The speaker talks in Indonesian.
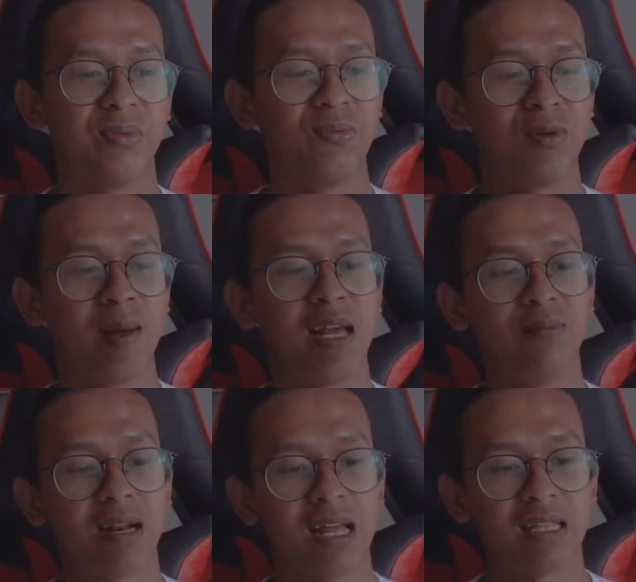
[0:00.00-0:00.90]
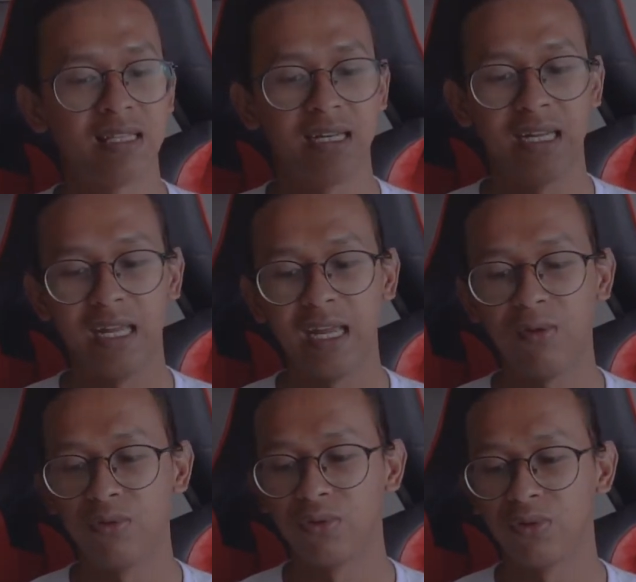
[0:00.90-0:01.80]
Lumayan berat. Jadi
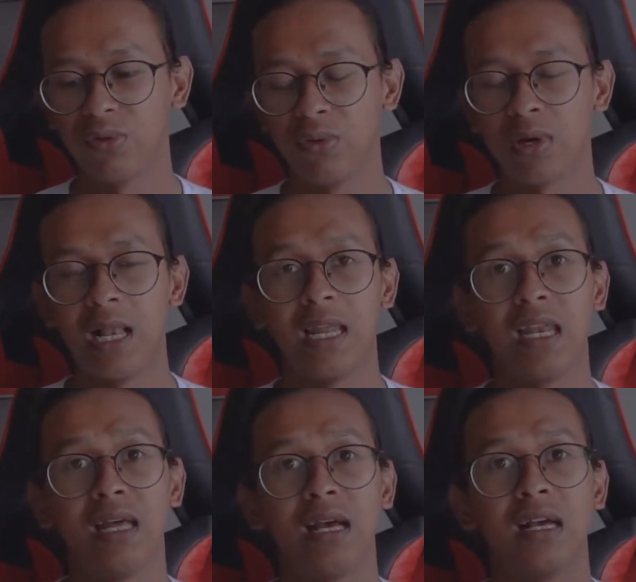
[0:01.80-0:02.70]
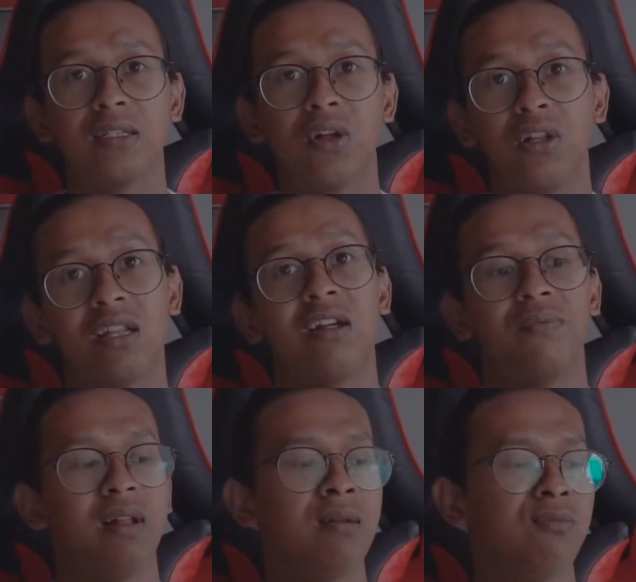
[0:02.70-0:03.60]
untuk kalian yang solo
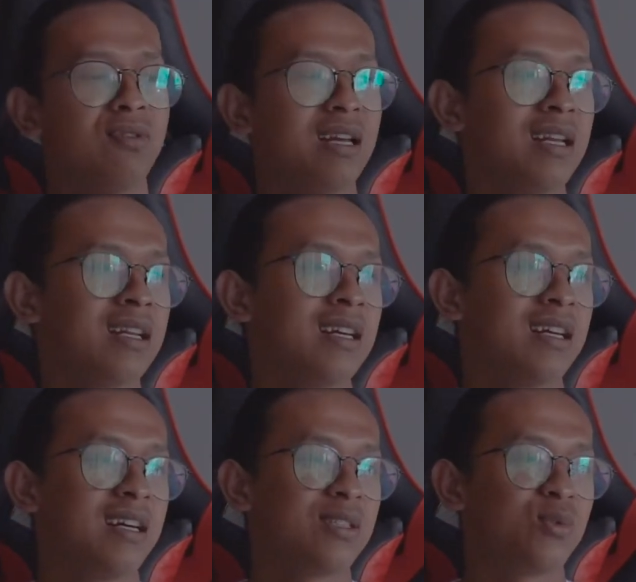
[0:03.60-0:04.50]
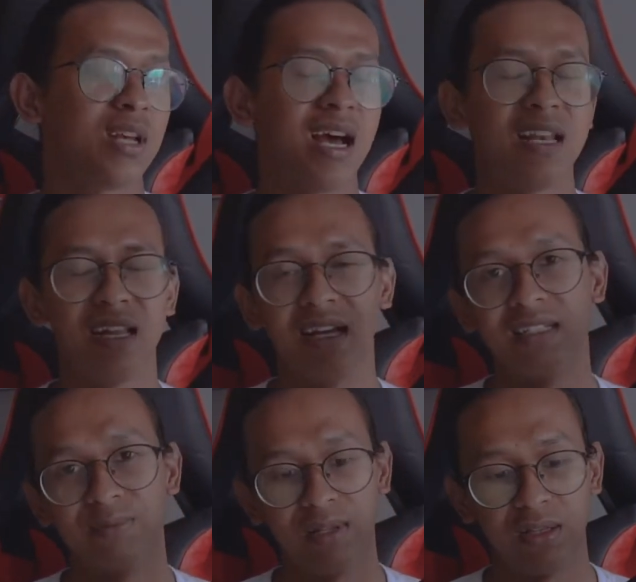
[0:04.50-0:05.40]
travel mungkin kesusahan ya
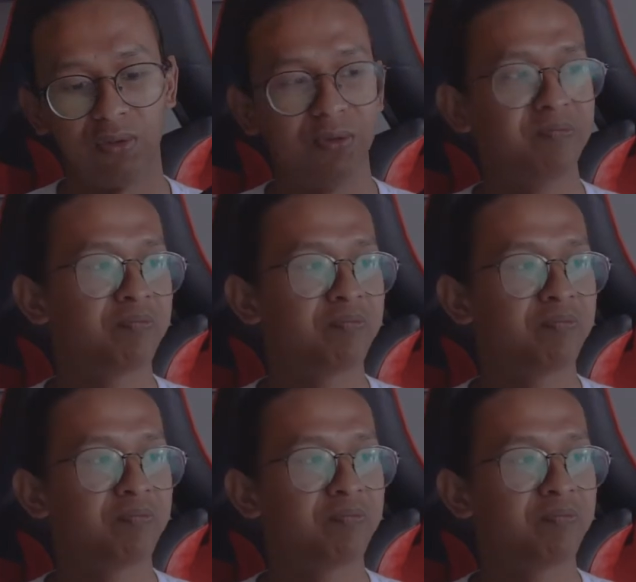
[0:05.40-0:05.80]
seperti itu.